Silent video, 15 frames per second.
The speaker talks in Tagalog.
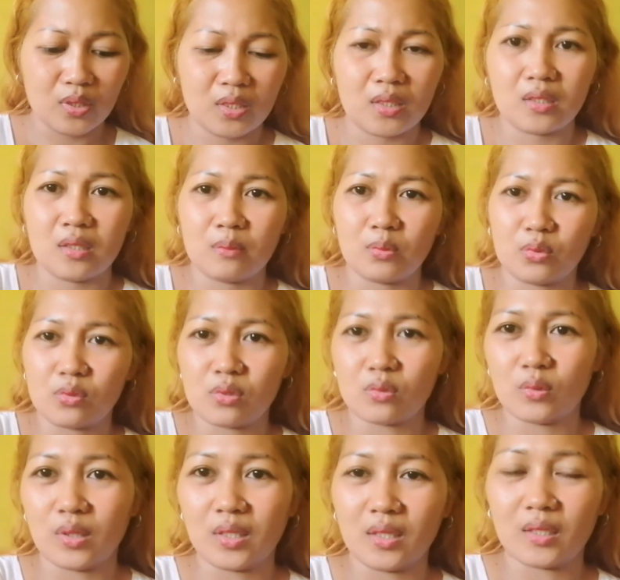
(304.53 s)
na ni
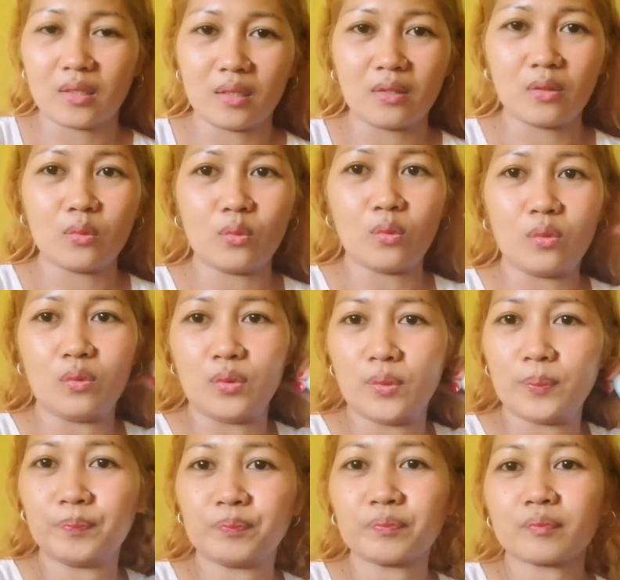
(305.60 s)
Bunso ang aking kulon
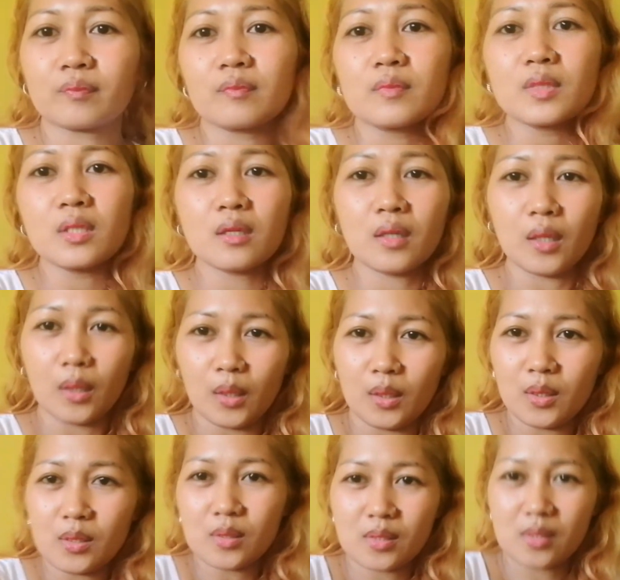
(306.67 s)

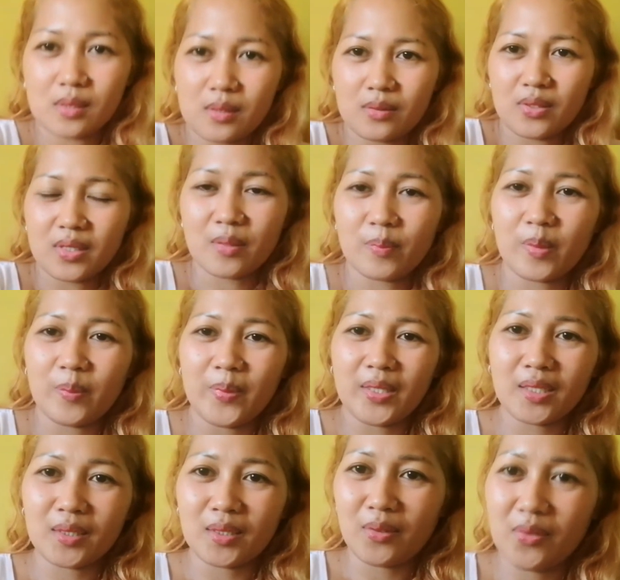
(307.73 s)
So, ayan,
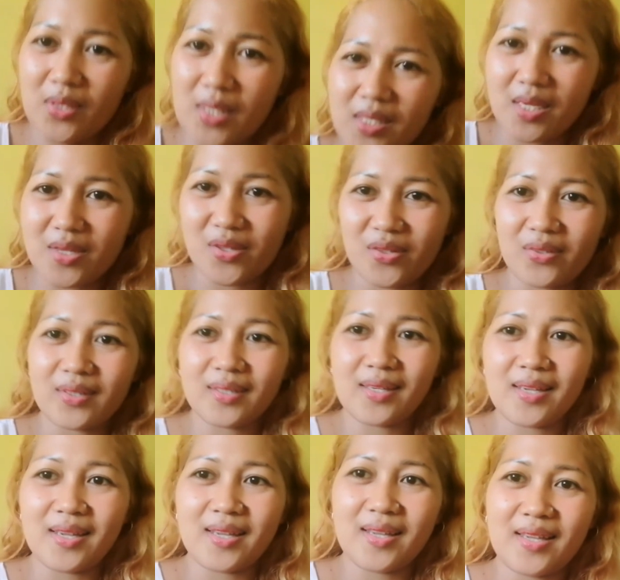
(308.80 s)
papakita ko na sa inyo,
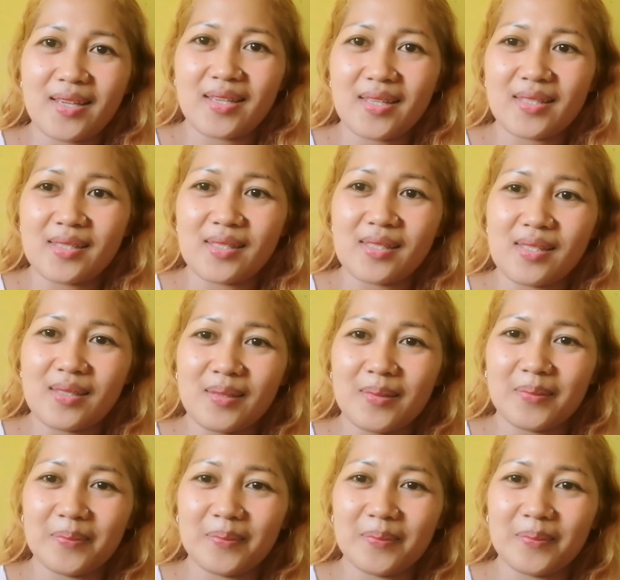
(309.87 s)
guys.